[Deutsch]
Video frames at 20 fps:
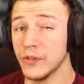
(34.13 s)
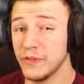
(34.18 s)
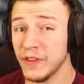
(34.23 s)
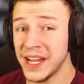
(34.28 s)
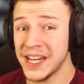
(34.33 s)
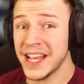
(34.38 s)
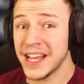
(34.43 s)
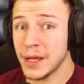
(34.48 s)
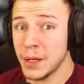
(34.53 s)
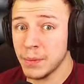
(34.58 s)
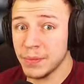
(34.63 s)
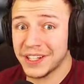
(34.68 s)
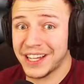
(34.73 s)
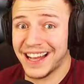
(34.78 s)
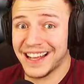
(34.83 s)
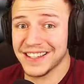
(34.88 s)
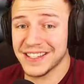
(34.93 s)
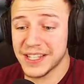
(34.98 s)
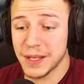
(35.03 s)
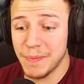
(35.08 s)
Und wenn ihr im
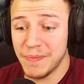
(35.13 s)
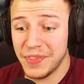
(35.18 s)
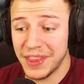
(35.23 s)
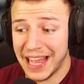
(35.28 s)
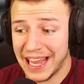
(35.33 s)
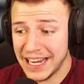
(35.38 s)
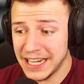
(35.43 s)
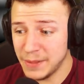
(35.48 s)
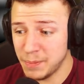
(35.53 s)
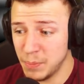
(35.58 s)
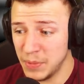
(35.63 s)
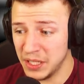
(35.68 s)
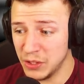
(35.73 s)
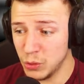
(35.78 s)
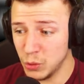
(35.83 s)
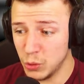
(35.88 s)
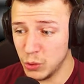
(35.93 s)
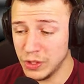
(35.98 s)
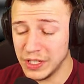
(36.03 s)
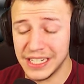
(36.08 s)
Custom Night
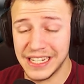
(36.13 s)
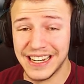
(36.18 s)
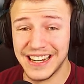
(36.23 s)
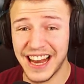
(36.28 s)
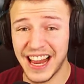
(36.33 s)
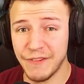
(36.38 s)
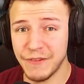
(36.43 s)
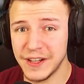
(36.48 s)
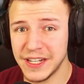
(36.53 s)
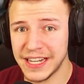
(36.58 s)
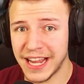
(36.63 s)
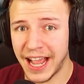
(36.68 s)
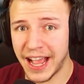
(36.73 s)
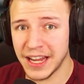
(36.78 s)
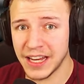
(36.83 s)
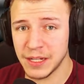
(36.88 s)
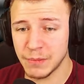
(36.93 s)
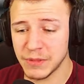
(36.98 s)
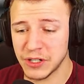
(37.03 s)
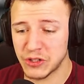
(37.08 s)
Menü die Level der
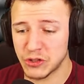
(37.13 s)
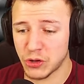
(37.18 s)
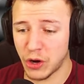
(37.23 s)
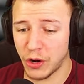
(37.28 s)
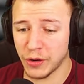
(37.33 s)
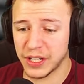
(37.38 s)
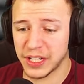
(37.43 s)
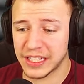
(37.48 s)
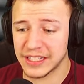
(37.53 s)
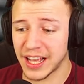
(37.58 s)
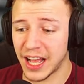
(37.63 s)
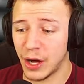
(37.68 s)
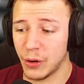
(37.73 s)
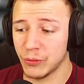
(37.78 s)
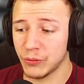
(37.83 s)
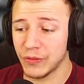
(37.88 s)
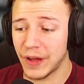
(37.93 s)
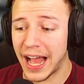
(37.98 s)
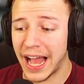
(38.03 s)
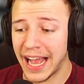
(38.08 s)
Animatronics
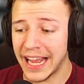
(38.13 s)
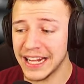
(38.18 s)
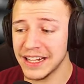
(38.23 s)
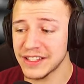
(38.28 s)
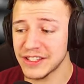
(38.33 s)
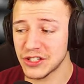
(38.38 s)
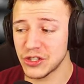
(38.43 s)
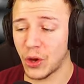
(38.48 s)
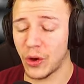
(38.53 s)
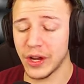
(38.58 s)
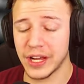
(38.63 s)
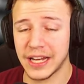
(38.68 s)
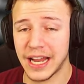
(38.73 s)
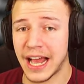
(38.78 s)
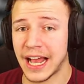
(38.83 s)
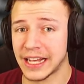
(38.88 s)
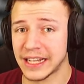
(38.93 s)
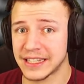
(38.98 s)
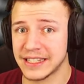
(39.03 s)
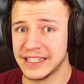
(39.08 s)
auf
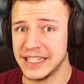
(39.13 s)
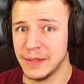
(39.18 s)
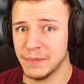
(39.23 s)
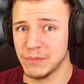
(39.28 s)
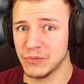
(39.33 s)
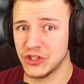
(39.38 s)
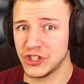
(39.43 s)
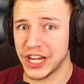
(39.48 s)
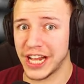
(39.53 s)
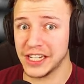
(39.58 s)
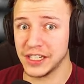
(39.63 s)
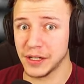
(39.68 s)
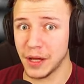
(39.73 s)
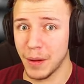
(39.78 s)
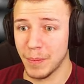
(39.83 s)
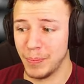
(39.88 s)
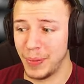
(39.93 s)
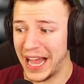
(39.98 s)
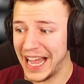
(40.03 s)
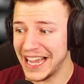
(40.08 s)
1987 stellt,
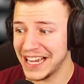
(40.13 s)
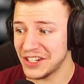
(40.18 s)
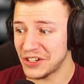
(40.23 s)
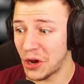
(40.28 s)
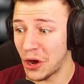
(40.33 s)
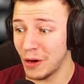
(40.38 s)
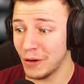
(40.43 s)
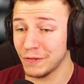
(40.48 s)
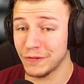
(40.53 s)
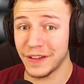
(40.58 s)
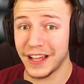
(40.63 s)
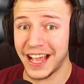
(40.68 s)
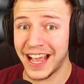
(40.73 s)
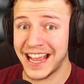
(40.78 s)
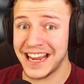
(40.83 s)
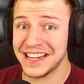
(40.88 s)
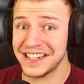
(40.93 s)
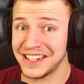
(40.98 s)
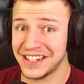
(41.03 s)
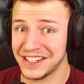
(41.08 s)
Bite of
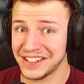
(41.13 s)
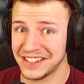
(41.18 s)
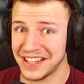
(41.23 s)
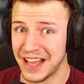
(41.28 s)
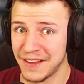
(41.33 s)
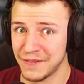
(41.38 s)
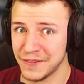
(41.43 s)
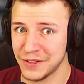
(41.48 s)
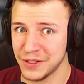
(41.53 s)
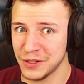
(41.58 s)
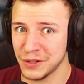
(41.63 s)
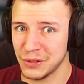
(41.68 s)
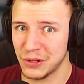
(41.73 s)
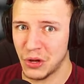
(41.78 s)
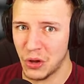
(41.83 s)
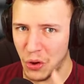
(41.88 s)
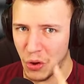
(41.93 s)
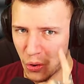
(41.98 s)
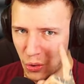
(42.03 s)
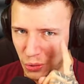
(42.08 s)
87
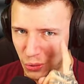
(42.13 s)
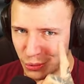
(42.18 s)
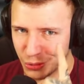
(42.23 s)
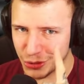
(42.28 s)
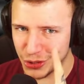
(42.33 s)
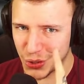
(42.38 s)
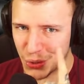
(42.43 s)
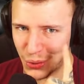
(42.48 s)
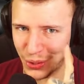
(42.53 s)
und